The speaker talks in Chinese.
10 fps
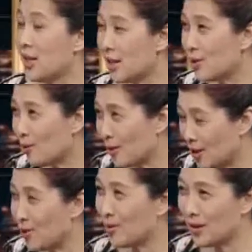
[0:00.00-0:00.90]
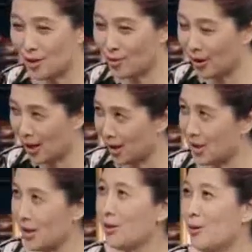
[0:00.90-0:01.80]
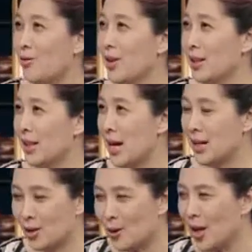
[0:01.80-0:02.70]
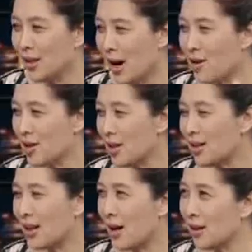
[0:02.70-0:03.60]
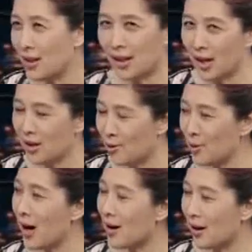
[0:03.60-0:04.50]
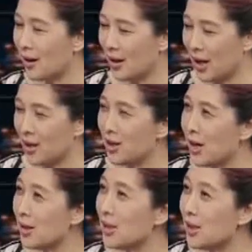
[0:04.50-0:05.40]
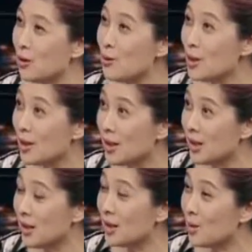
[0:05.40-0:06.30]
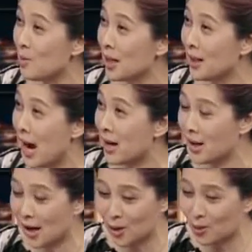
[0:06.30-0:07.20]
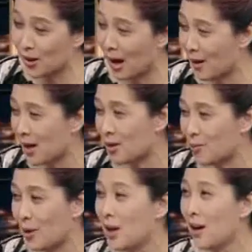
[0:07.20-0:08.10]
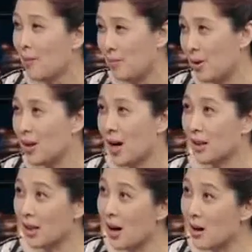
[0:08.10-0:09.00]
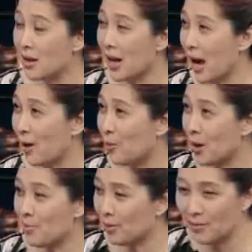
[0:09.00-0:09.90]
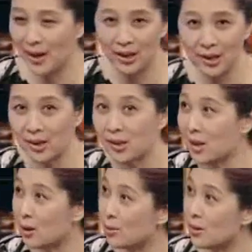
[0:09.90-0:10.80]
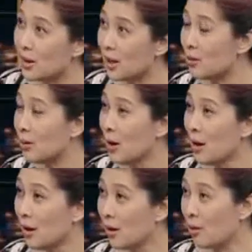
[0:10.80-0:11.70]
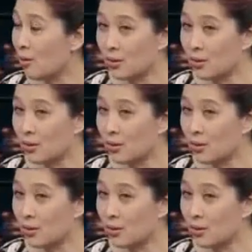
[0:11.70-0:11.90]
挣钱，这就是您说的那种狼心狗肺的男人。就是你要是一个狼，连有点怜香惜玉之心的这么一个男人哈，说哪怕是我包养的一个二奶，我也不能把他再借出去，再去